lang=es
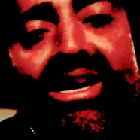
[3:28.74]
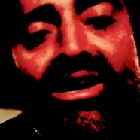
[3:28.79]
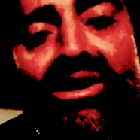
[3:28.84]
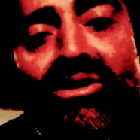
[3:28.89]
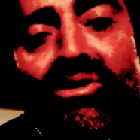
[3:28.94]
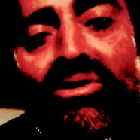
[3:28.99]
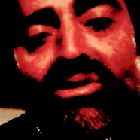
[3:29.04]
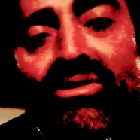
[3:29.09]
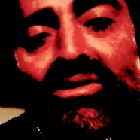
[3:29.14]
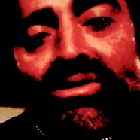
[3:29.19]
de
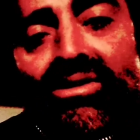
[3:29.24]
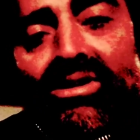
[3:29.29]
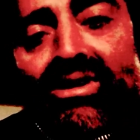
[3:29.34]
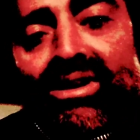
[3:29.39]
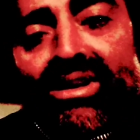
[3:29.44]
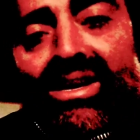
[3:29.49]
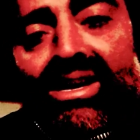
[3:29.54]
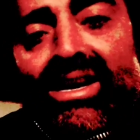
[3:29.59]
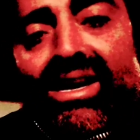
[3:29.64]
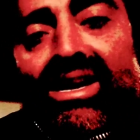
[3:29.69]
Hilo
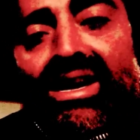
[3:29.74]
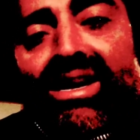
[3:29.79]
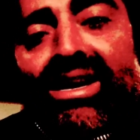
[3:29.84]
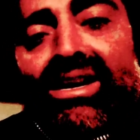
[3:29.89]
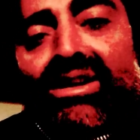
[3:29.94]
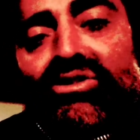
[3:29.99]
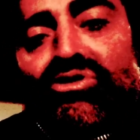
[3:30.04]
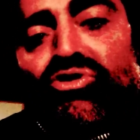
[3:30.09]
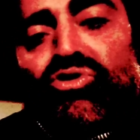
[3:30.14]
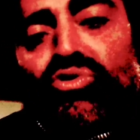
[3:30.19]
en
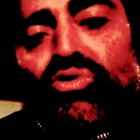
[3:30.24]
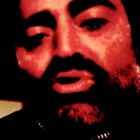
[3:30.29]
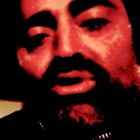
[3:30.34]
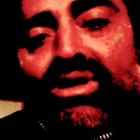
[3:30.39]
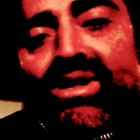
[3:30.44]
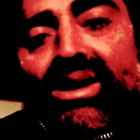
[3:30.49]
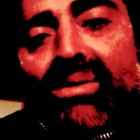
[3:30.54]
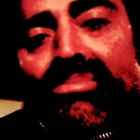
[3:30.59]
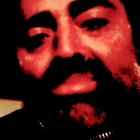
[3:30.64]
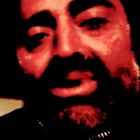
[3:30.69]
el
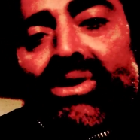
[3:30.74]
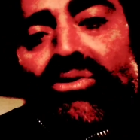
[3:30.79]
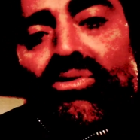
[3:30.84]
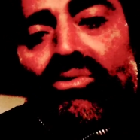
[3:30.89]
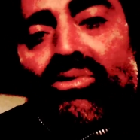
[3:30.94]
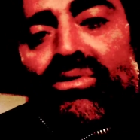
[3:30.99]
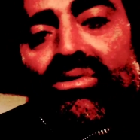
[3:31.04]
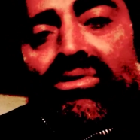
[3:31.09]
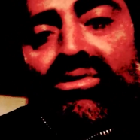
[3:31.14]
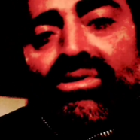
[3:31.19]
sur de
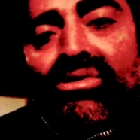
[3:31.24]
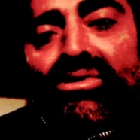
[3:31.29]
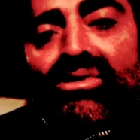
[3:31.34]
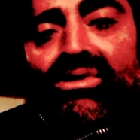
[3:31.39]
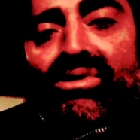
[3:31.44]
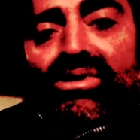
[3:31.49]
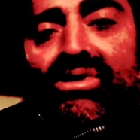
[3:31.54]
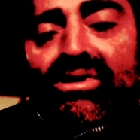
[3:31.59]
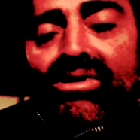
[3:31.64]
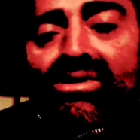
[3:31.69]
Perú.
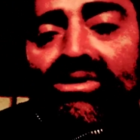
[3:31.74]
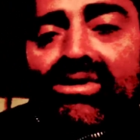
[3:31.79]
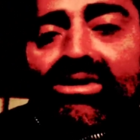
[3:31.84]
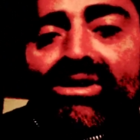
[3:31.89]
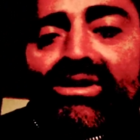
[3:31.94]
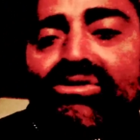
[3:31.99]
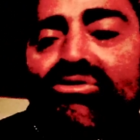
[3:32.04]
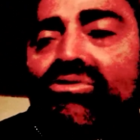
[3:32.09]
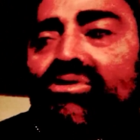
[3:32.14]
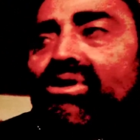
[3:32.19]
En
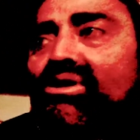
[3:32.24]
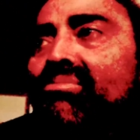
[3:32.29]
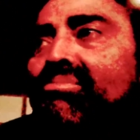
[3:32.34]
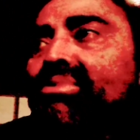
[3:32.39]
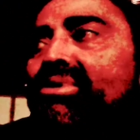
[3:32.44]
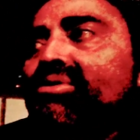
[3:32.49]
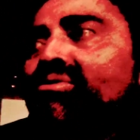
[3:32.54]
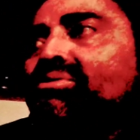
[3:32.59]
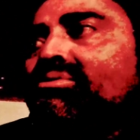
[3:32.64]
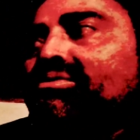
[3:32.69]
el sur de
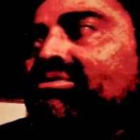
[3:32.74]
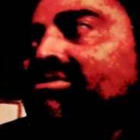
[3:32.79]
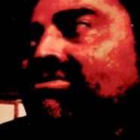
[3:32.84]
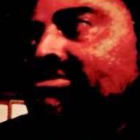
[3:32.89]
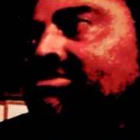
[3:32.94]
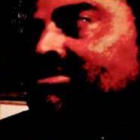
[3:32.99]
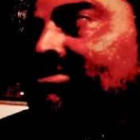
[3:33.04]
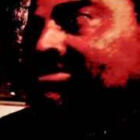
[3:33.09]
Perú.